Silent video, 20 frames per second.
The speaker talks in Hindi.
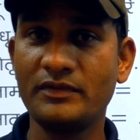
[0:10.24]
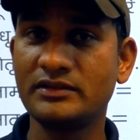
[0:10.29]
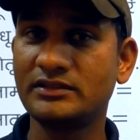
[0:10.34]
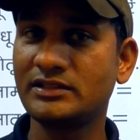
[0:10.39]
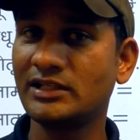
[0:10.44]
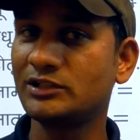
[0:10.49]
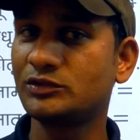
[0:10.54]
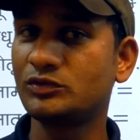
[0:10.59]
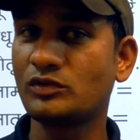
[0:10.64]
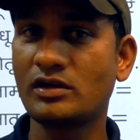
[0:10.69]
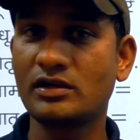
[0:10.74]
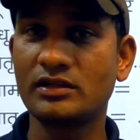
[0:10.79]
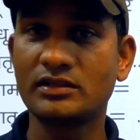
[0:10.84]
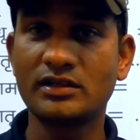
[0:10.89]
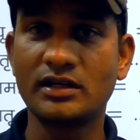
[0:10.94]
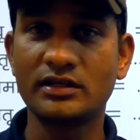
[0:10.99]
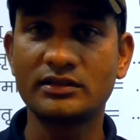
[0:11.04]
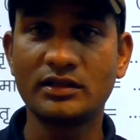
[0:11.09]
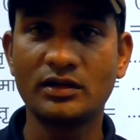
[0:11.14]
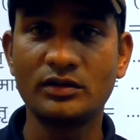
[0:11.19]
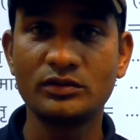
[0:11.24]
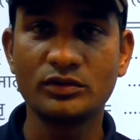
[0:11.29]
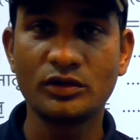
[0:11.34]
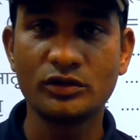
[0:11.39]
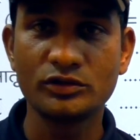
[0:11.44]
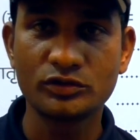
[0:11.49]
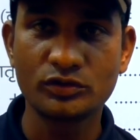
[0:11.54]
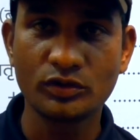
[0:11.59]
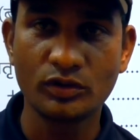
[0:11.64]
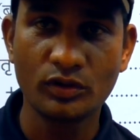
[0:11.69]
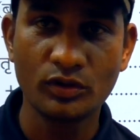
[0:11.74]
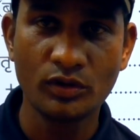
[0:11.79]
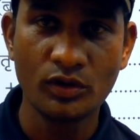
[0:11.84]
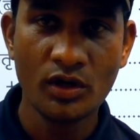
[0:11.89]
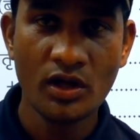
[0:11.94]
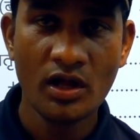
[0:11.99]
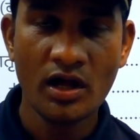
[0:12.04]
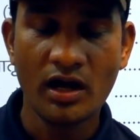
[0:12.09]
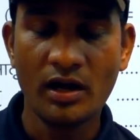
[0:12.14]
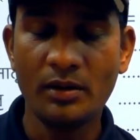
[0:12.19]
फिर से स्वागत करता हूं दोस्तों
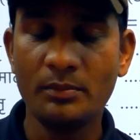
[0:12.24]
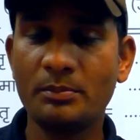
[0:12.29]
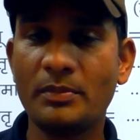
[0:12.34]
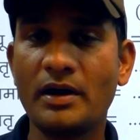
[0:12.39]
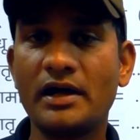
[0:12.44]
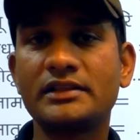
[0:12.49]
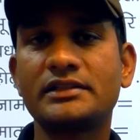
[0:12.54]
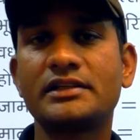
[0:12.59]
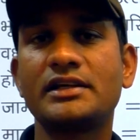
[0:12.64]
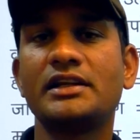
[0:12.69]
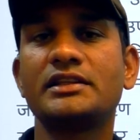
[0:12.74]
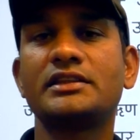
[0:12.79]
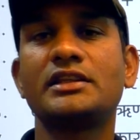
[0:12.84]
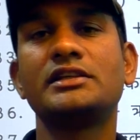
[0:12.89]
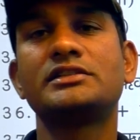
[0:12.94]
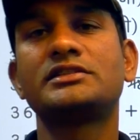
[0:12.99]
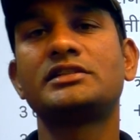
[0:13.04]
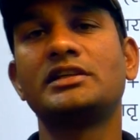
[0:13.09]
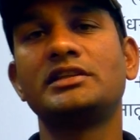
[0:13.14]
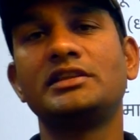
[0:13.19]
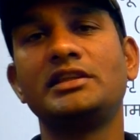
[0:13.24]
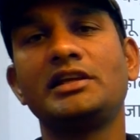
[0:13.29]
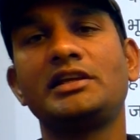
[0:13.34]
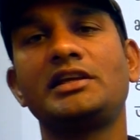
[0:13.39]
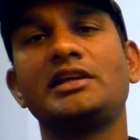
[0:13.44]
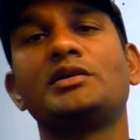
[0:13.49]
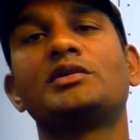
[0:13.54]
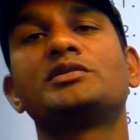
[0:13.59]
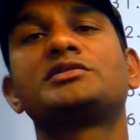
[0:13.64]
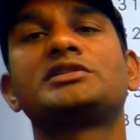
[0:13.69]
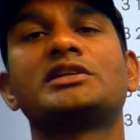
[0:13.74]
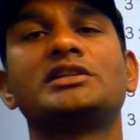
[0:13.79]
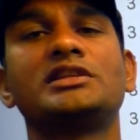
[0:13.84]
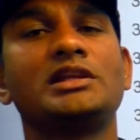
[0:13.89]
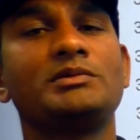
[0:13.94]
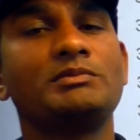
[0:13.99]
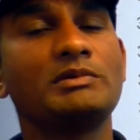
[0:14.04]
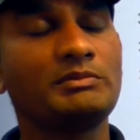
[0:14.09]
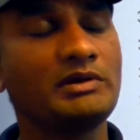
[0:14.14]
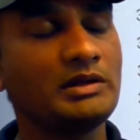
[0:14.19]
हम बात कर रहे थे संधि की और
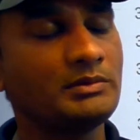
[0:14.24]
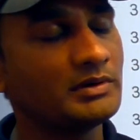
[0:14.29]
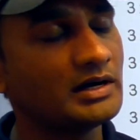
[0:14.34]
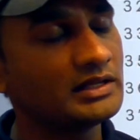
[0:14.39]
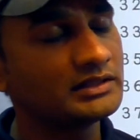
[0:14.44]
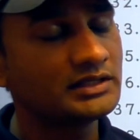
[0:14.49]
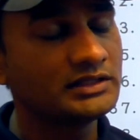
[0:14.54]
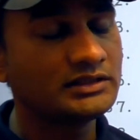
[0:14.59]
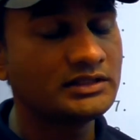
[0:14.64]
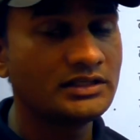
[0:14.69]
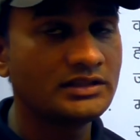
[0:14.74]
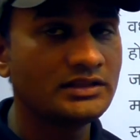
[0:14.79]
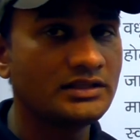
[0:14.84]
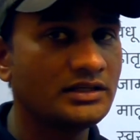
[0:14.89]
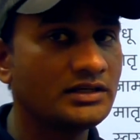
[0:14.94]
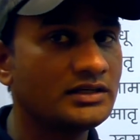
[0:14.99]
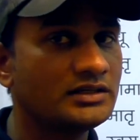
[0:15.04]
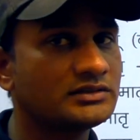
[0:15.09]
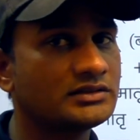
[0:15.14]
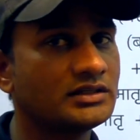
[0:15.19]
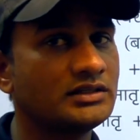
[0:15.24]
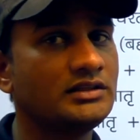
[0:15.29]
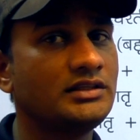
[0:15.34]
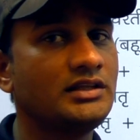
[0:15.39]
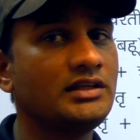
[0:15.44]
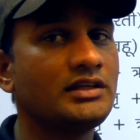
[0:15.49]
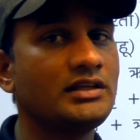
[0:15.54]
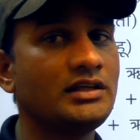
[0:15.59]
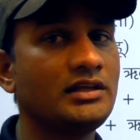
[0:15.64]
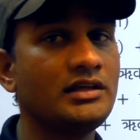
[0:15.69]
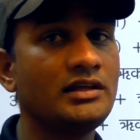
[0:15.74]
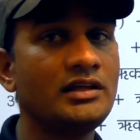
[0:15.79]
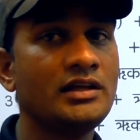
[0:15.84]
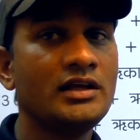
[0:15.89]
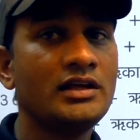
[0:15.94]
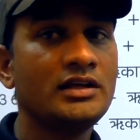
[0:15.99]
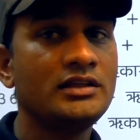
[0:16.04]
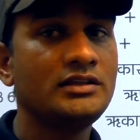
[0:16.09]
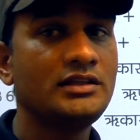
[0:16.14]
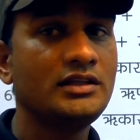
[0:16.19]
संधि में हमने बात की थी दीर्घ संधि की
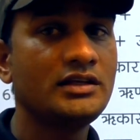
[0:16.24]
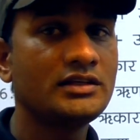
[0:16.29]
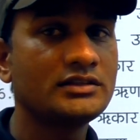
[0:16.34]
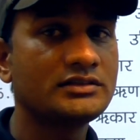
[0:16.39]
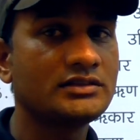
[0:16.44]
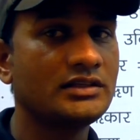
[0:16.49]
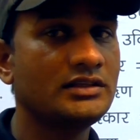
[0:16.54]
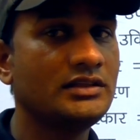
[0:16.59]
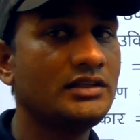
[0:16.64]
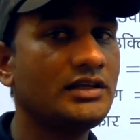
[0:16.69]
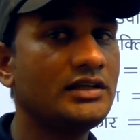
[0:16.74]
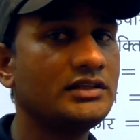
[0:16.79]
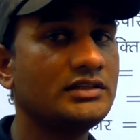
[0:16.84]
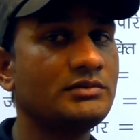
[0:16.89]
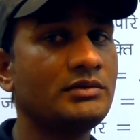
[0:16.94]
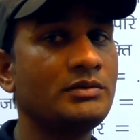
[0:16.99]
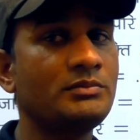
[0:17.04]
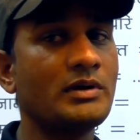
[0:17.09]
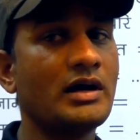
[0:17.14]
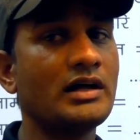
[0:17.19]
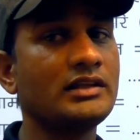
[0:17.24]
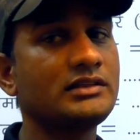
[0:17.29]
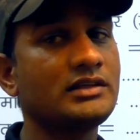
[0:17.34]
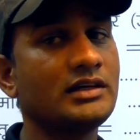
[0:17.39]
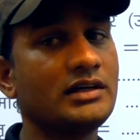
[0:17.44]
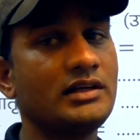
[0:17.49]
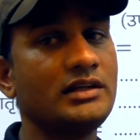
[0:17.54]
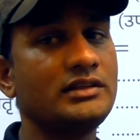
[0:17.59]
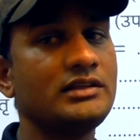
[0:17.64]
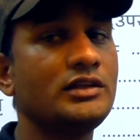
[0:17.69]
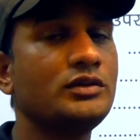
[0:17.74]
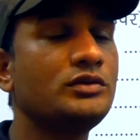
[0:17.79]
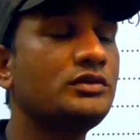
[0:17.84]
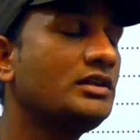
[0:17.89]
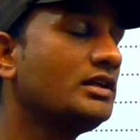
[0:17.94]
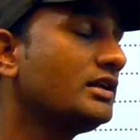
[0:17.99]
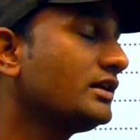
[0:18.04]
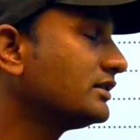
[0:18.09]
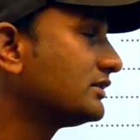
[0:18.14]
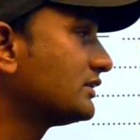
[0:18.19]
दीर्घ संधि की जब हम बात कर रहे थे दीर्घ